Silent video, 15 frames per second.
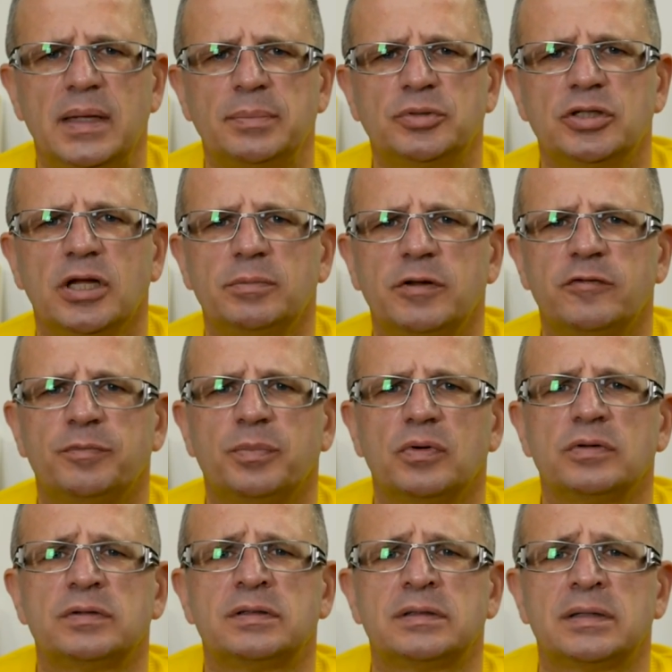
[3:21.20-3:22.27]
przynajmniej w
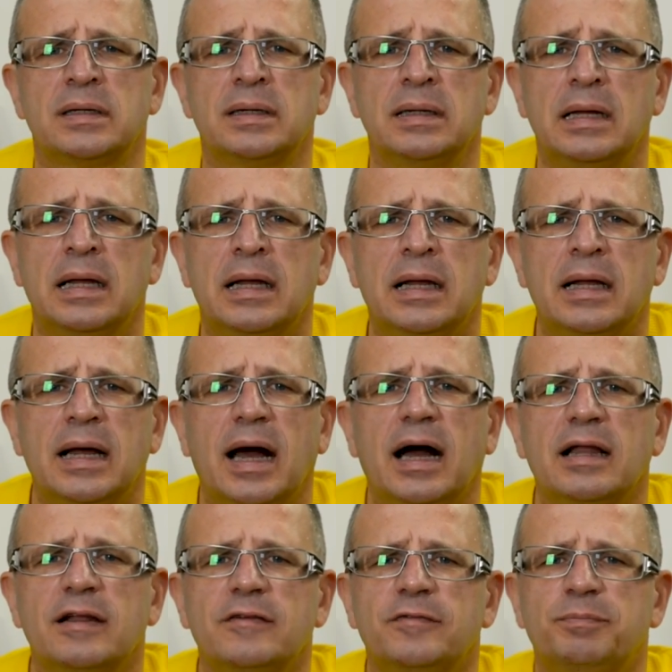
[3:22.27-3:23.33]
Polsce,
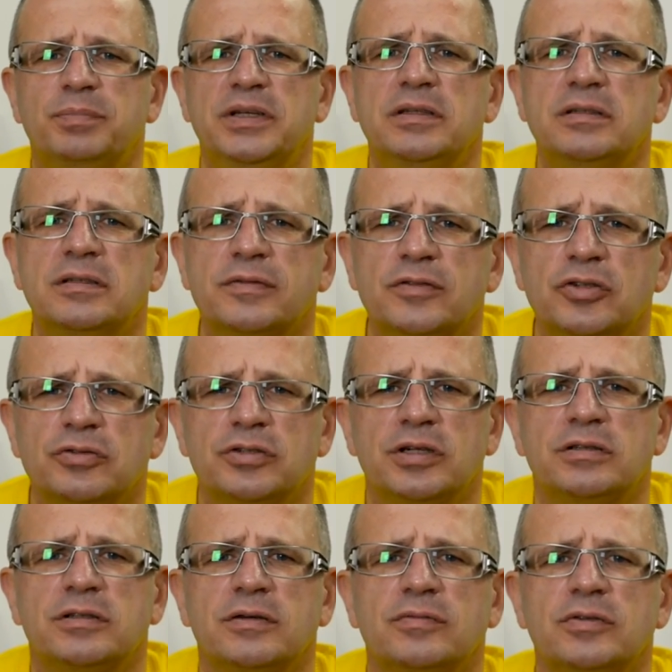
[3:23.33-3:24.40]
ale wpis w
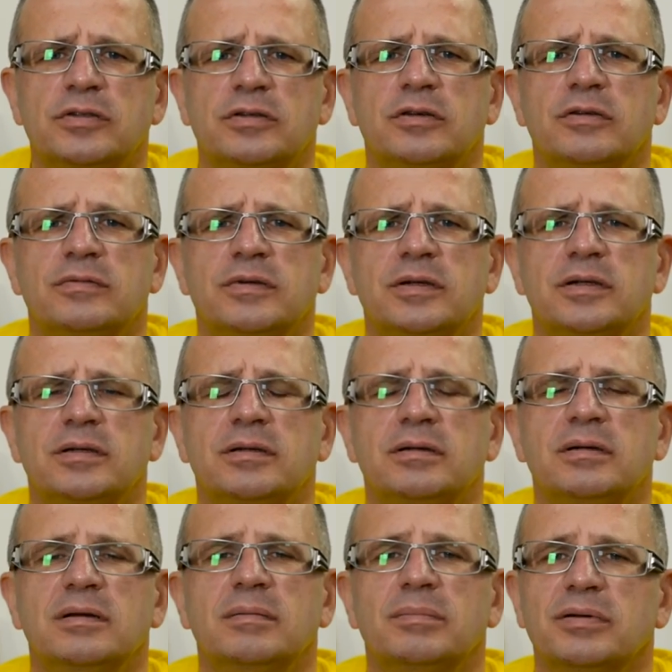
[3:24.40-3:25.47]
książeczce wojskowej
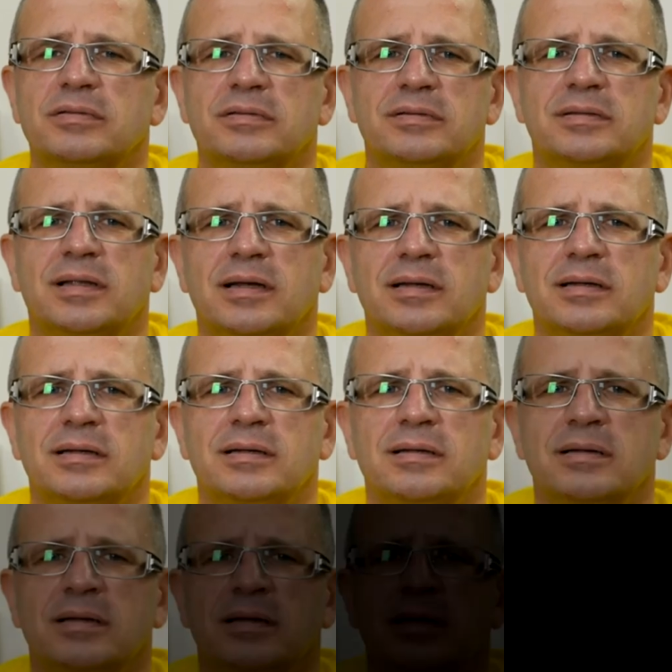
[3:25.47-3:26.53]
pozostaje.
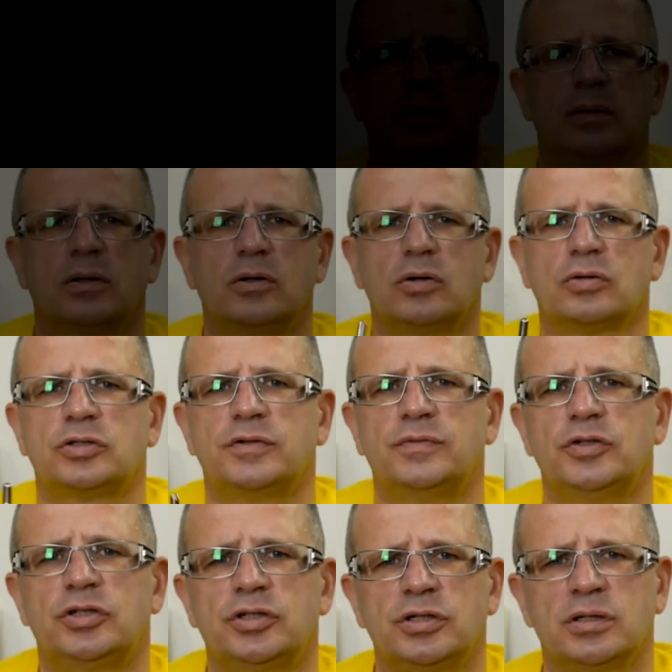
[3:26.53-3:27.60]
No i
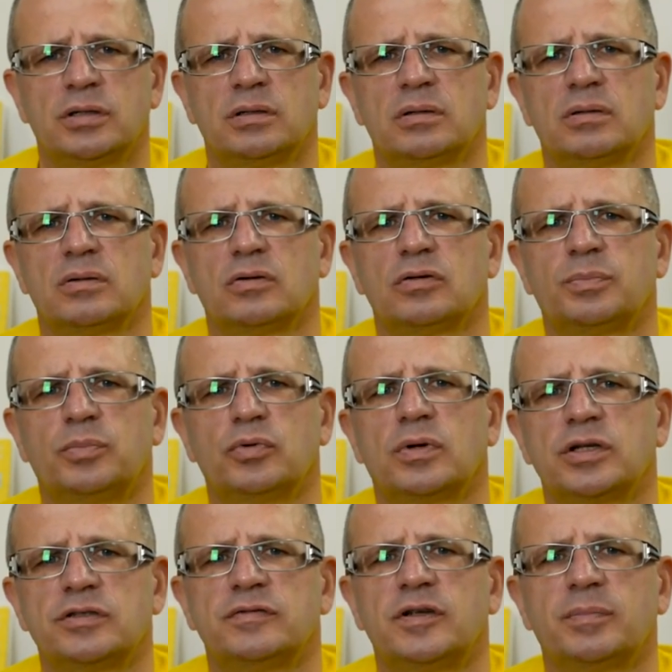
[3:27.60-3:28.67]
oczywiście
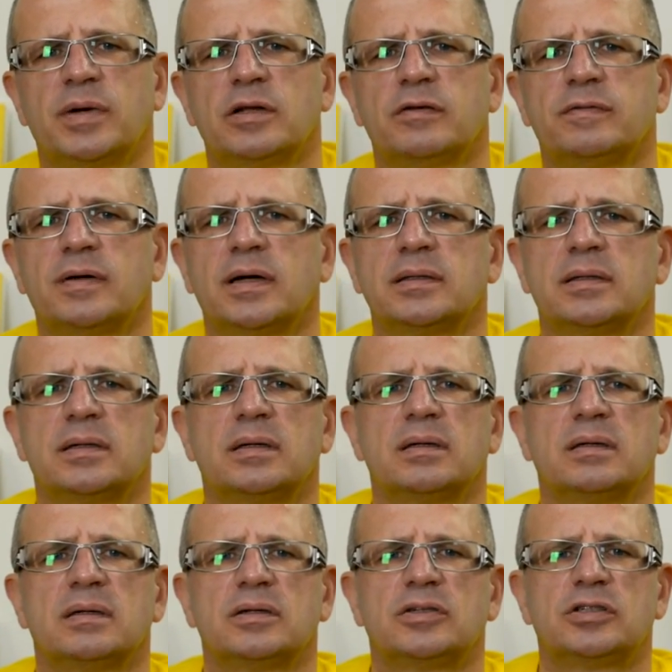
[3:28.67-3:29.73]
odpukać w
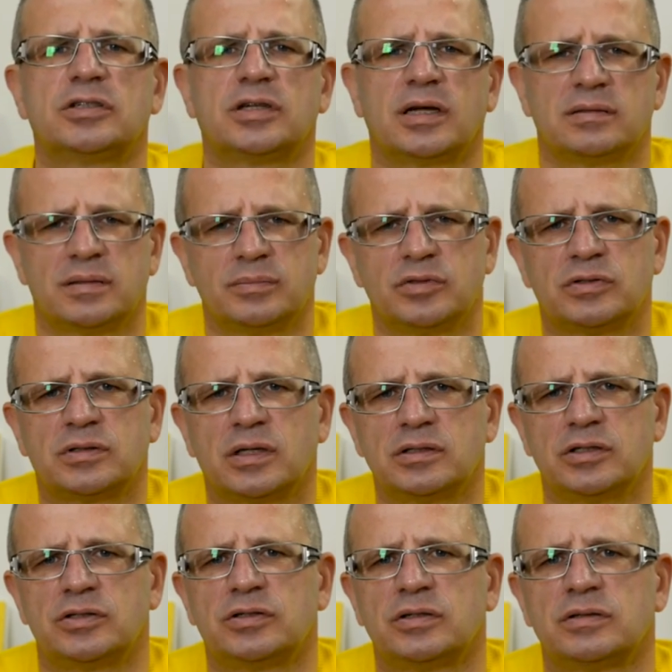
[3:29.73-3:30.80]
niemalowane, czasem
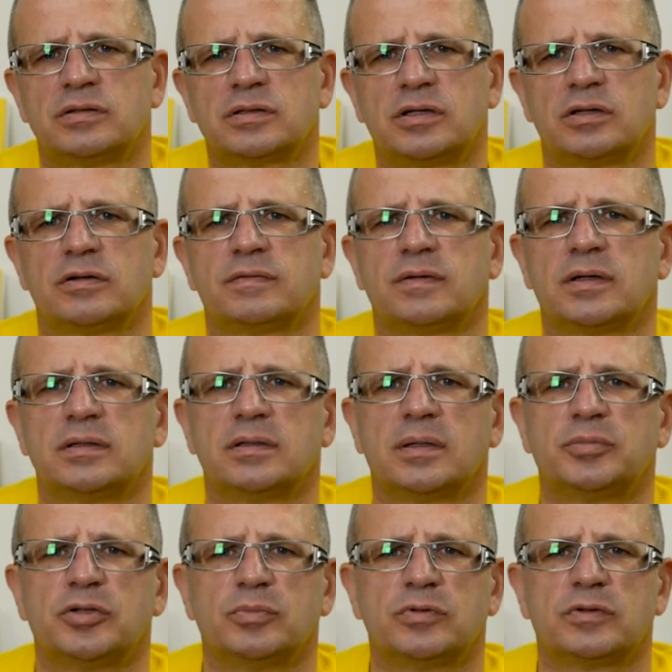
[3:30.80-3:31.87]
zostaniesz skierowany
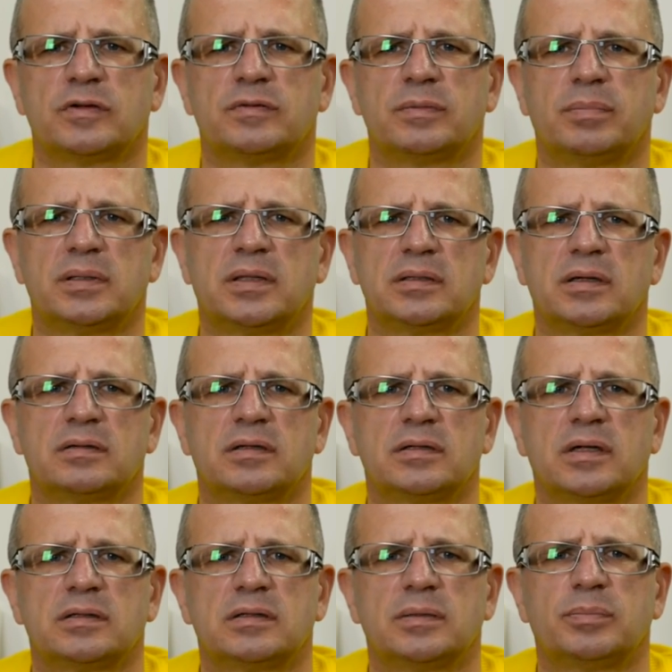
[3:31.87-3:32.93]
na przymusowe badania za
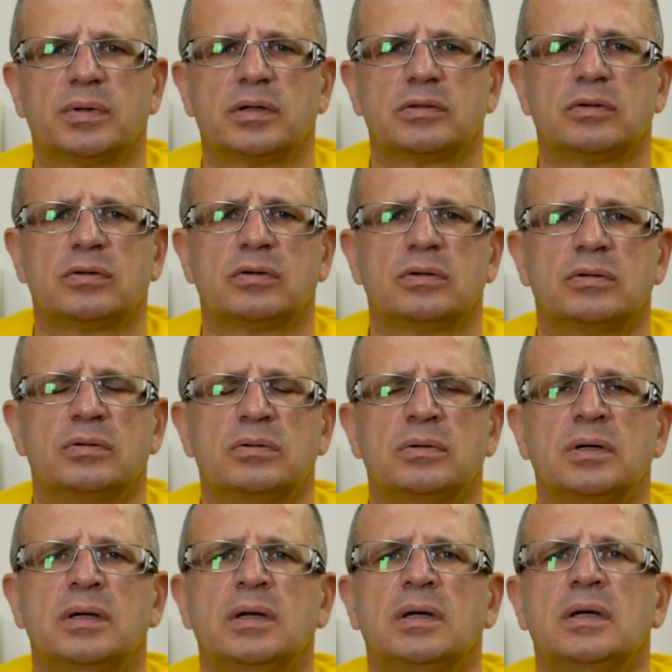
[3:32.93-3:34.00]
jazdę po alkoholu,